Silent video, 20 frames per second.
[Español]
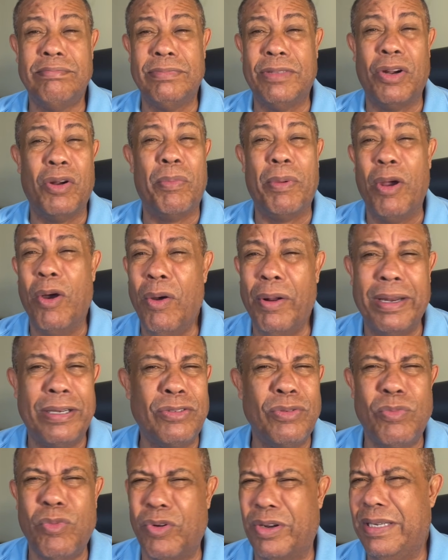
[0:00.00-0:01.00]
los, mejores
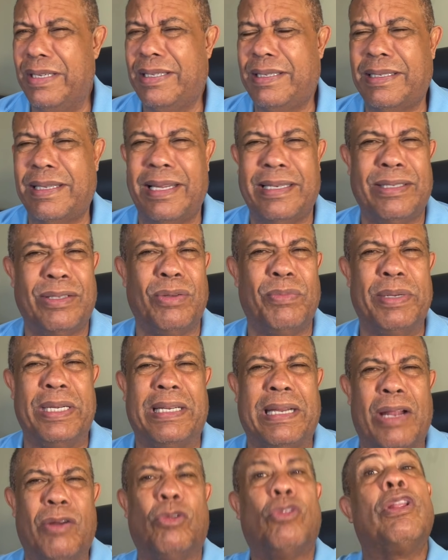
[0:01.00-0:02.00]
humoristas
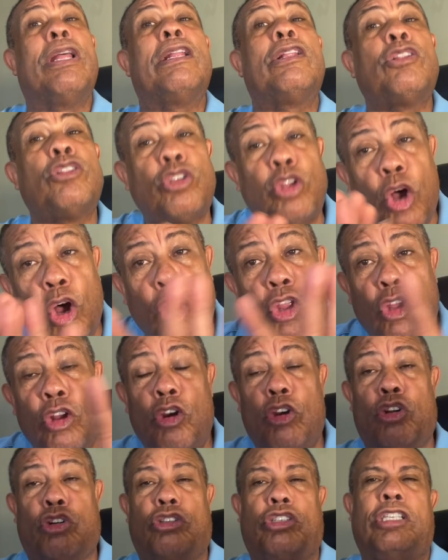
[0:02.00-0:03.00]
dominicanos de todos
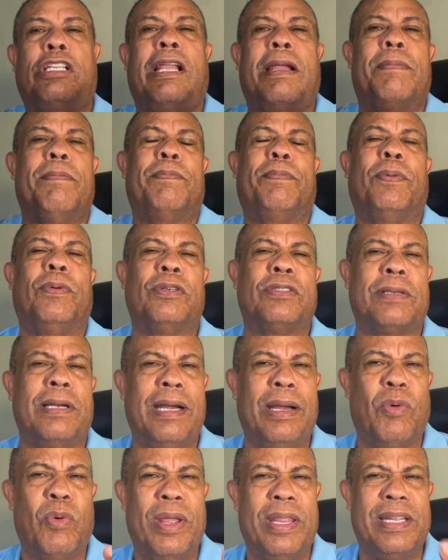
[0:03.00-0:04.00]
los tiempos.
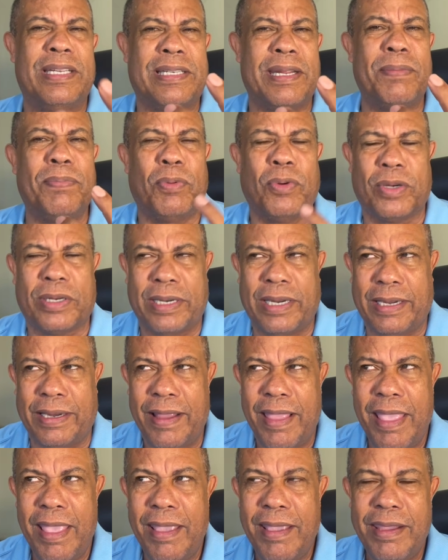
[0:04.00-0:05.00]
Le voy a decir por
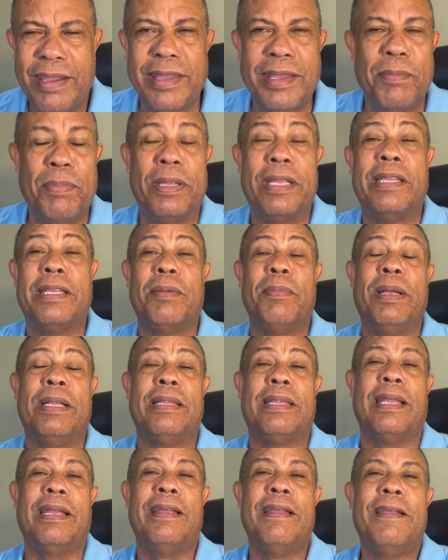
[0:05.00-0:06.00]
qué,
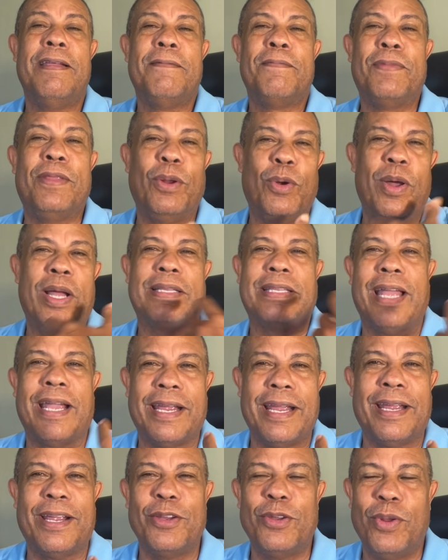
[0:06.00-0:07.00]
independientemente de los
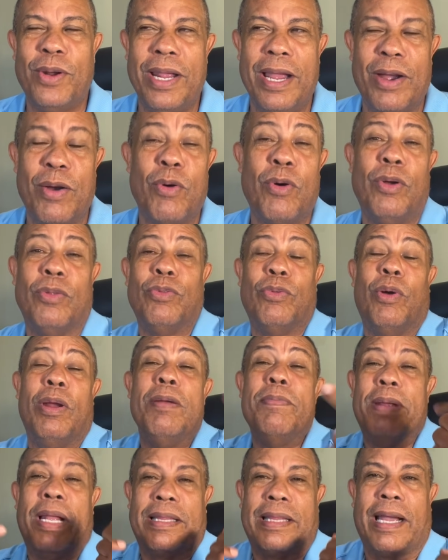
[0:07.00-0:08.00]
ataques que yo le hago cuando él
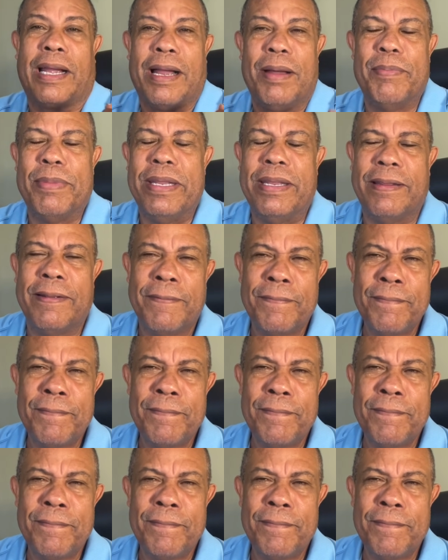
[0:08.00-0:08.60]
me ataca a mí.